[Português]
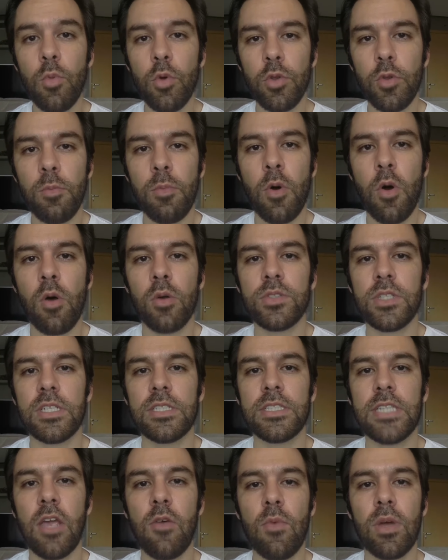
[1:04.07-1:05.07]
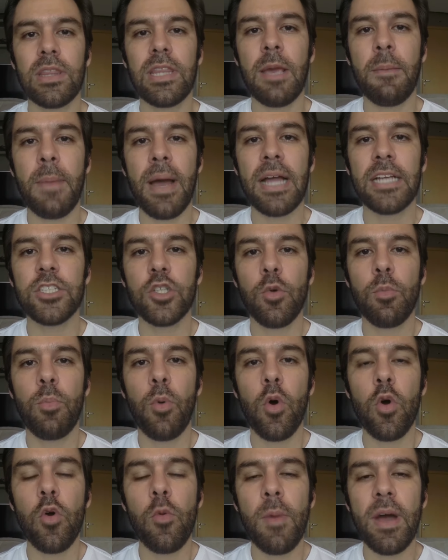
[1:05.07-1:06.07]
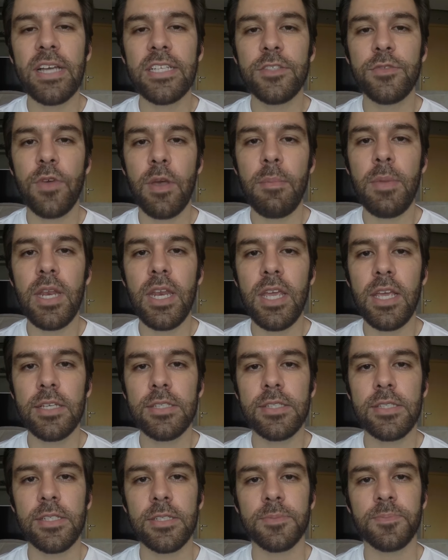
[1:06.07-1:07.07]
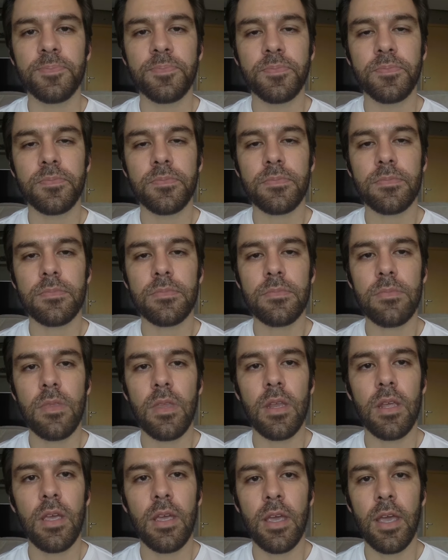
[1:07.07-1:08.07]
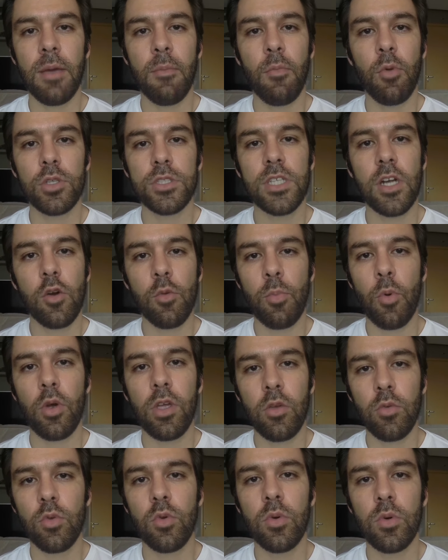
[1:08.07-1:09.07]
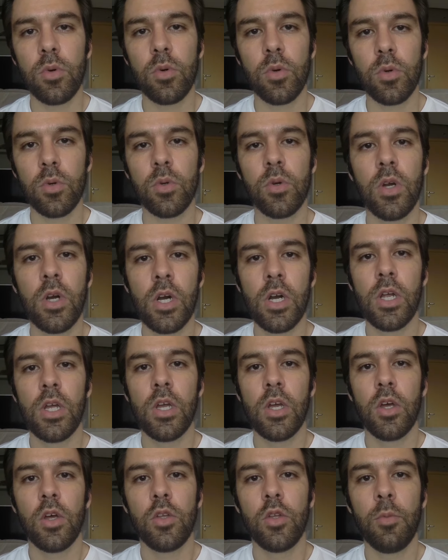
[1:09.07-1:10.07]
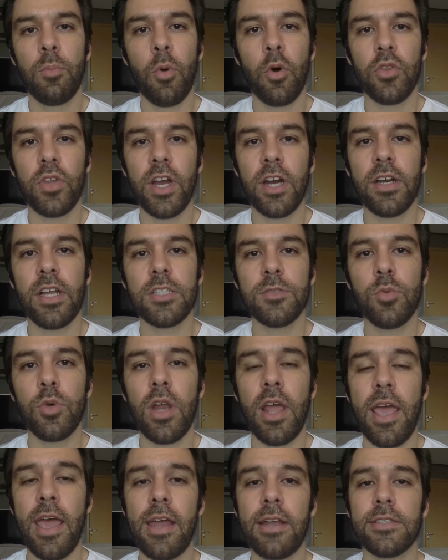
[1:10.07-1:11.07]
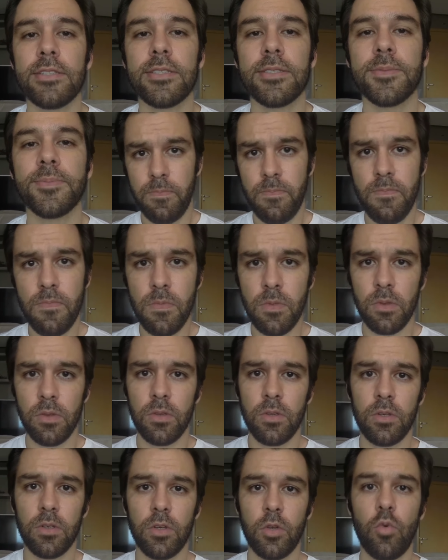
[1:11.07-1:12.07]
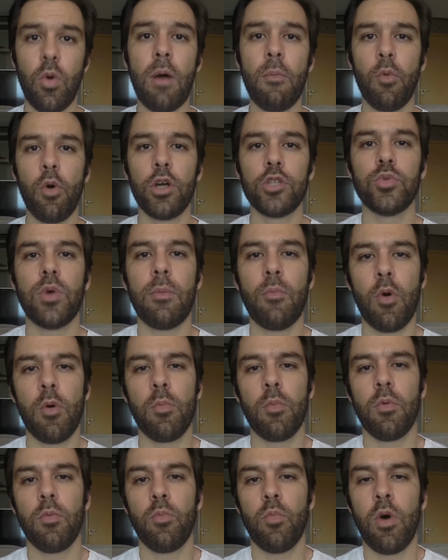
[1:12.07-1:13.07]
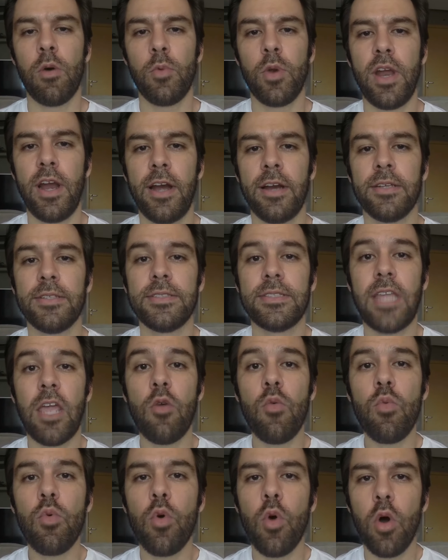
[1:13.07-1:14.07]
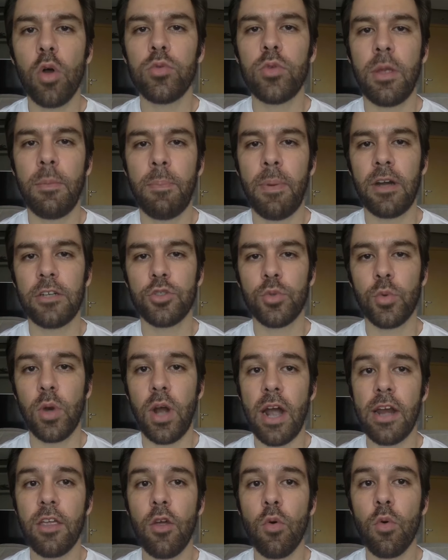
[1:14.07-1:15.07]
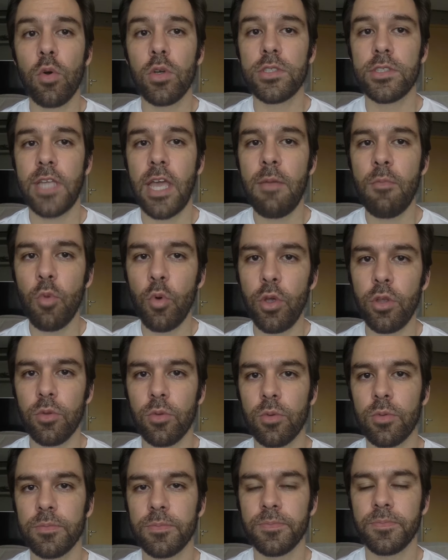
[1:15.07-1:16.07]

muito bons, eles têm uma temática um pouco mais feminista, é, mostrando um pouquinho do, do poder das mulheres. No Amor de uma Boa, Boa Mulher, tem um conto em particular que eu gostei muito,